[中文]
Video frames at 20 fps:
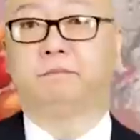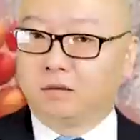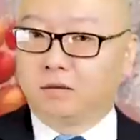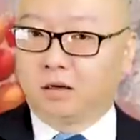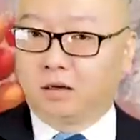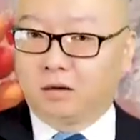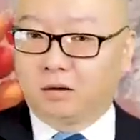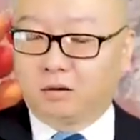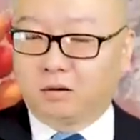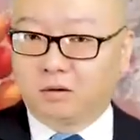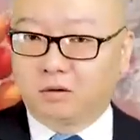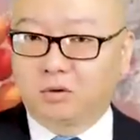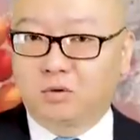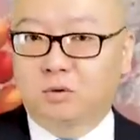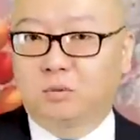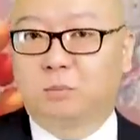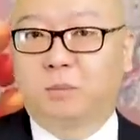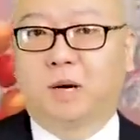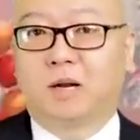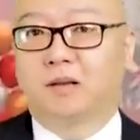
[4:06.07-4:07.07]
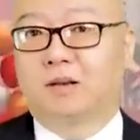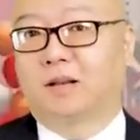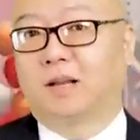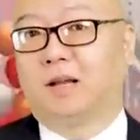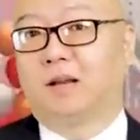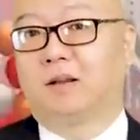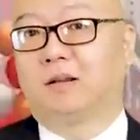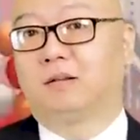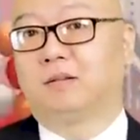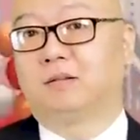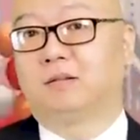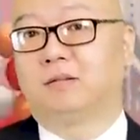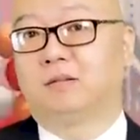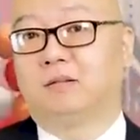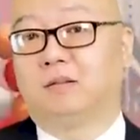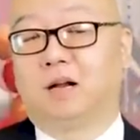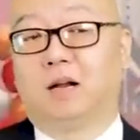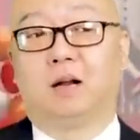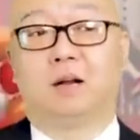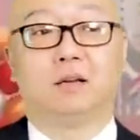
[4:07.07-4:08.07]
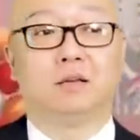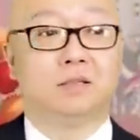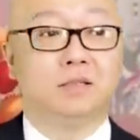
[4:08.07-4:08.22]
然后重磅来了啊！